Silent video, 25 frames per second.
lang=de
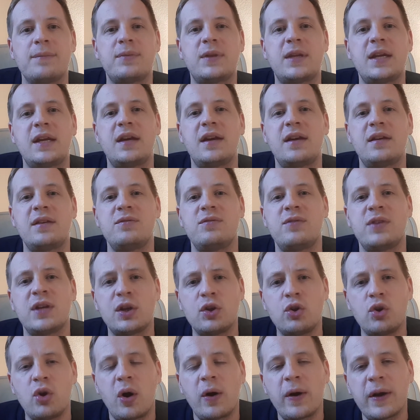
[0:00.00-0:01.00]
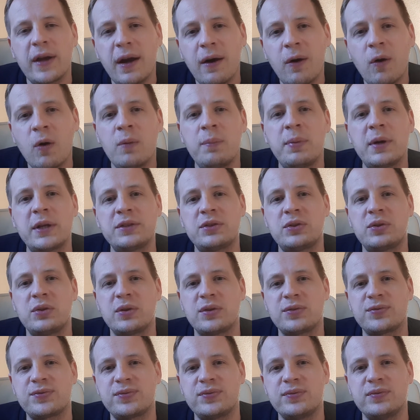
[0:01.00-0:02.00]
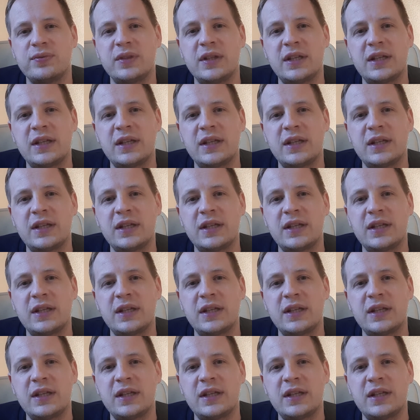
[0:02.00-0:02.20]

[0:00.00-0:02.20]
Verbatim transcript: den wir neu erobern dürfen.